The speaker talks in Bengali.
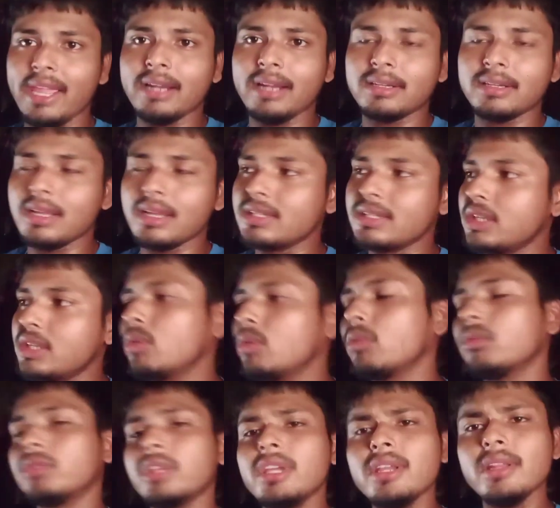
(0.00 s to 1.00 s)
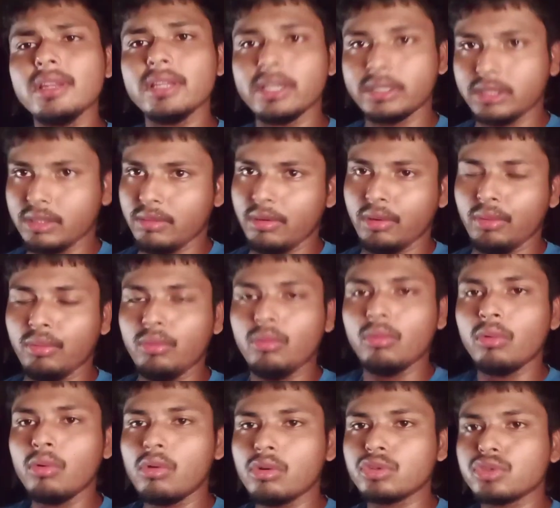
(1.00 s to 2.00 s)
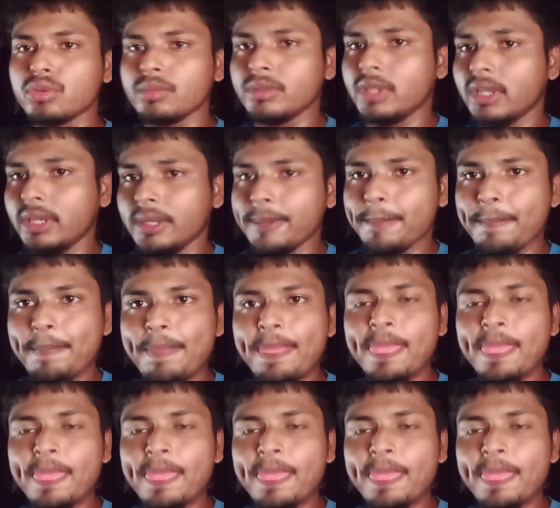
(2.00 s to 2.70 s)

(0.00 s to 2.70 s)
একটা যে কোনোতেই লিখতে পারো কোনো অসুবিধা নেই